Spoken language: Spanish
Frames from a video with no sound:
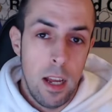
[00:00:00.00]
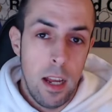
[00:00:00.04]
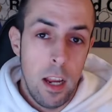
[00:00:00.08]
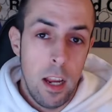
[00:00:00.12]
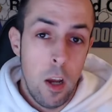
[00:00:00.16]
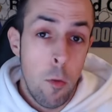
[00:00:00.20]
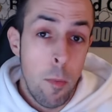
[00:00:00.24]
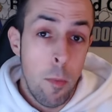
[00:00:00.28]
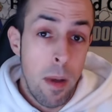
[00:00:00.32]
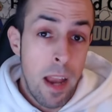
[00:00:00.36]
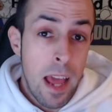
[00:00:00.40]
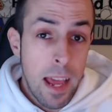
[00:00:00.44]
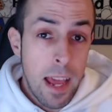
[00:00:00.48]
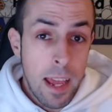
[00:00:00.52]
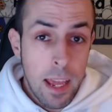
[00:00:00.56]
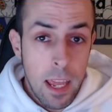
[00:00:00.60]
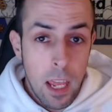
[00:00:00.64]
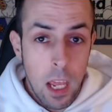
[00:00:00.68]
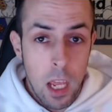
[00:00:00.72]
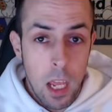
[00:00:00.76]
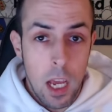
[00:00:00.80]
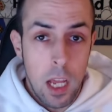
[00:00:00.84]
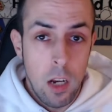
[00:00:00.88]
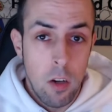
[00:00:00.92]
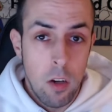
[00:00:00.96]
el
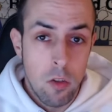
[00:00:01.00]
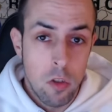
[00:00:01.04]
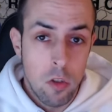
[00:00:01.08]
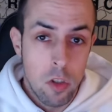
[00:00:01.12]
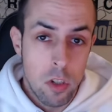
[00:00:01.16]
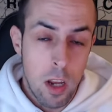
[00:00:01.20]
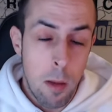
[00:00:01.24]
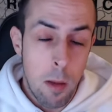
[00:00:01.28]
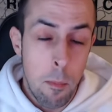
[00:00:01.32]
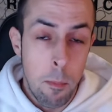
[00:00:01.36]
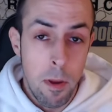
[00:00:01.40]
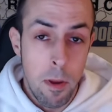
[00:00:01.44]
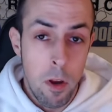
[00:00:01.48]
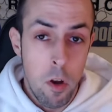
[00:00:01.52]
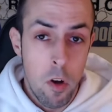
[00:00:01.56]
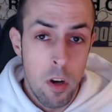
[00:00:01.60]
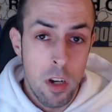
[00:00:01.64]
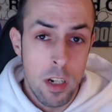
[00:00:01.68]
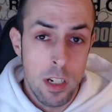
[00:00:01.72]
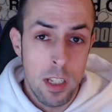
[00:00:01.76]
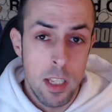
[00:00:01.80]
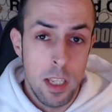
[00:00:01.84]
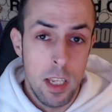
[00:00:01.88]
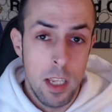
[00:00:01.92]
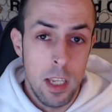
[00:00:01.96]
homenaje a los
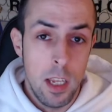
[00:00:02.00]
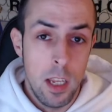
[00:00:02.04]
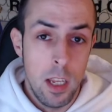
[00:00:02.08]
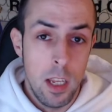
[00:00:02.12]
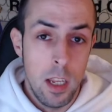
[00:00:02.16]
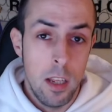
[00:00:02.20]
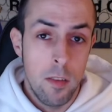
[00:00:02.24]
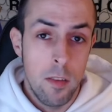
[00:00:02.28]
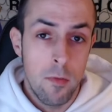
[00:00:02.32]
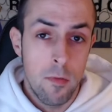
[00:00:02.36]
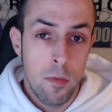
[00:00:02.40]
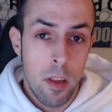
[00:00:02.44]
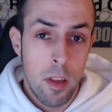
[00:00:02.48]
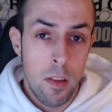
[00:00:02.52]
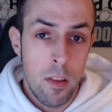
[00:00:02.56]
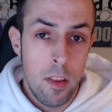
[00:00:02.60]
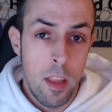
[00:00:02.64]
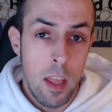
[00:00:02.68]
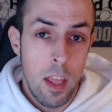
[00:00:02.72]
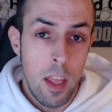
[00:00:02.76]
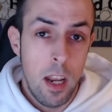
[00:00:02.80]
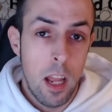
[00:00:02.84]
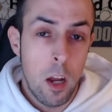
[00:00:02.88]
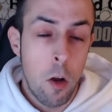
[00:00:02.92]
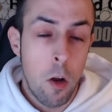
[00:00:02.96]
campeones de
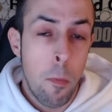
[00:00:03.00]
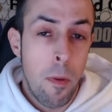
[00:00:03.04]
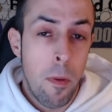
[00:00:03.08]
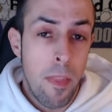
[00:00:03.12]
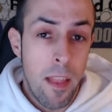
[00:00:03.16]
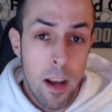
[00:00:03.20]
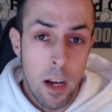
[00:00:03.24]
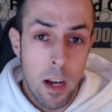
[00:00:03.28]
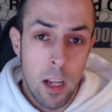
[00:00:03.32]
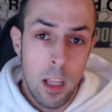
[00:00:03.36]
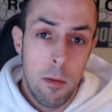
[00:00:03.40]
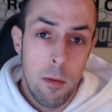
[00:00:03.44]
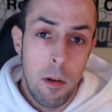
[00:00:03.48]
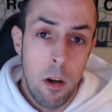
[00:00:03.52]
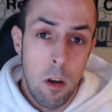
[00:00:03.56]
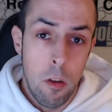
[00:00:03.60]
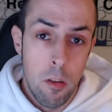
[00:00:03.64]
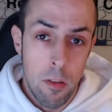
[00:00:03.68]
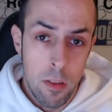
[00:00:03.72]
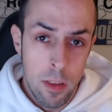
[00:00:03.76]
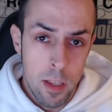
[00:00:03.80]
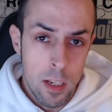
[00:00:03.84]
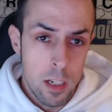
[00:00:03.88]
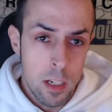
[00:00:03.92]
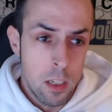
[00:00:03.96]
la Copa del Rey de
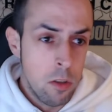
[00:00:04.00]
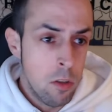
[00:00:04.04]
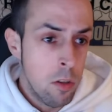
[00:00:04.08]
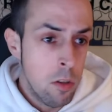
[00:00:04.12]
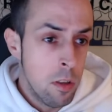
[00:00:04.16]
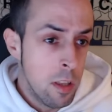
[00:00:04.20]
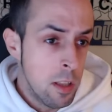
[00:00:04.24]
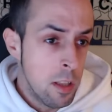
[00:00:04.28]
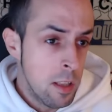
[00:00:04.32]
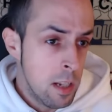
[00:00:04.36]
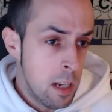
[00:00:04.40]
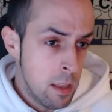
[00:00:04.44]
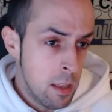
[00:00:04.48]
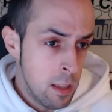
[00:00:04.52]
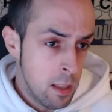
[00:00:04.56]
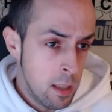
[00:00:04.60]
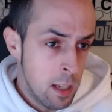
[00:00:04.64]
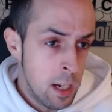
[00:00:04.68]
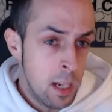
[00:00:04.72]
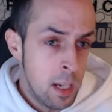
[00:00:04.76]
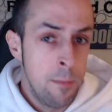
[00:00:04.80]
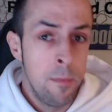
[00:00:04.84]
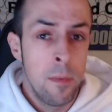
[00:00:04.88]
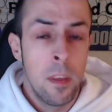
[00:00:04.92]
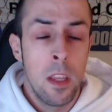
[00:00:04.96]
baloncesto, etcétera,
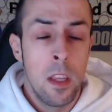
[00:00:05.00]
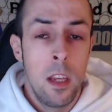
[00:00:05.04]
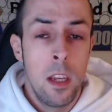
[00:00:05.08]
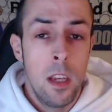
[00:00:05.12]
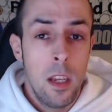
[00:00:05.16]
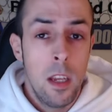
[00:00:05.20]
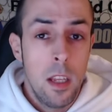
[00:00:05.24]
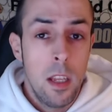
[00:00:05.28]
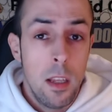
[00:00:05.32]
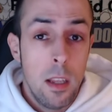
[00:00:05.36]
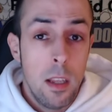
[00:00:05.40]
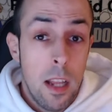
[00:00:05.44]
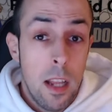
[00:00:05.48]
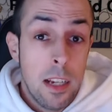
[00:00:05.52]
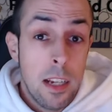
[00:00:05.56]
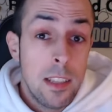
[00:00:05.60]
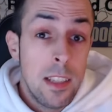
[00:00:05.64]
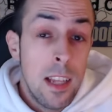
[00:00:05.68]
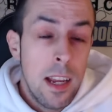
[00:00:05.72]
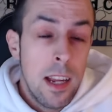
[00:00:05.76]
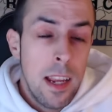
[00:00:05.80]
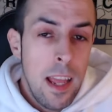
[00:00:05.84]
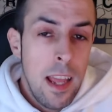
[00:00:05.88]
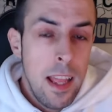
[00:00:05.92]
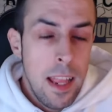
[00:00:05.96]
etcétera
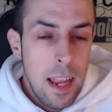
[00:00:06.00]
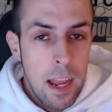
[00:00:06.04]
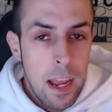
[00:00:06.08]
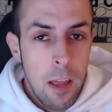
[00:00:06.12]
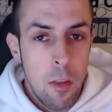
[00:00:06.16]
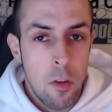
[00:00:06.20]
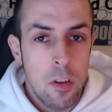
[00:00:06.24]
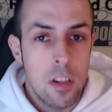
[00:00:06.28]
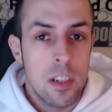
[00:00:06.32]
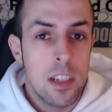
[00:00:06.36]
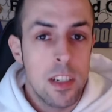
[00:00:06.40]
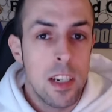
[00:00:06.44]
hasta que ha llegado el